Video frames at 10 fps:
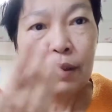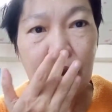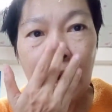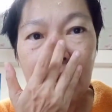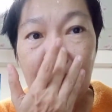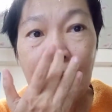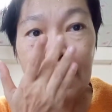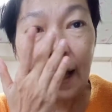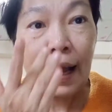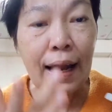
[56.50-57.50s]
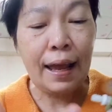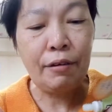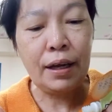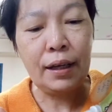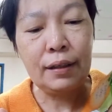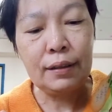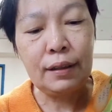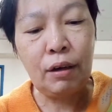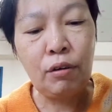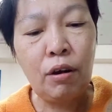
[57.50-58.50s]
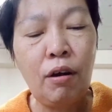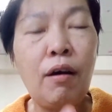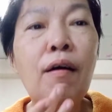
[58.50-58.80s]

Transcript: หลังล้างหน้าแล้วนะเราก็